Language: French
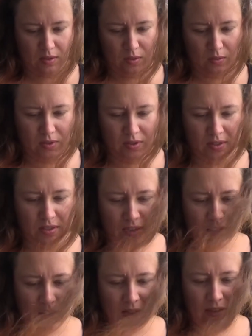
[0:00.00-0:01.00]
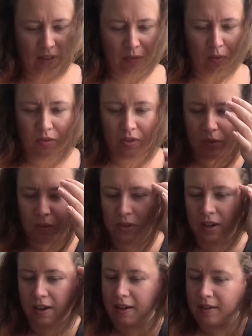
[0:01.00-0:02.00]
Donc c'est 82
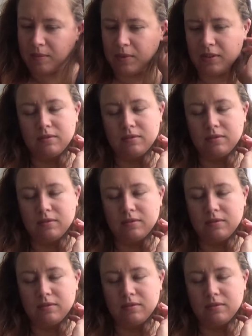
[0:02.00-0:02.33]
grammes.